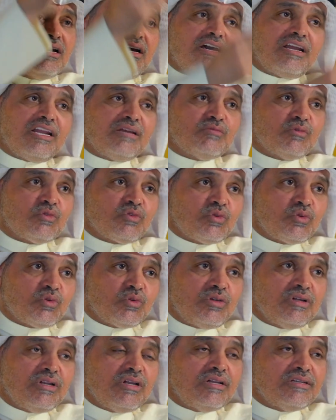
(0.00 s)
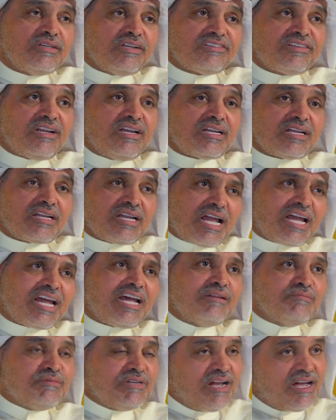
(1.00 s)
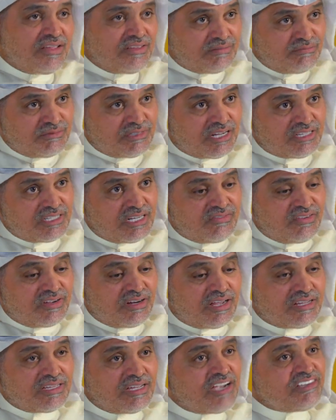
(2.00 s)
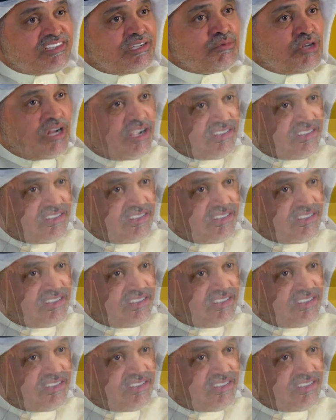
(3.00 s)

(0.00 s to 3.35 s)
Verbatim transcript: على موضوع يستحق أقل من هذا من رد الفعل هذه هاي يسمونها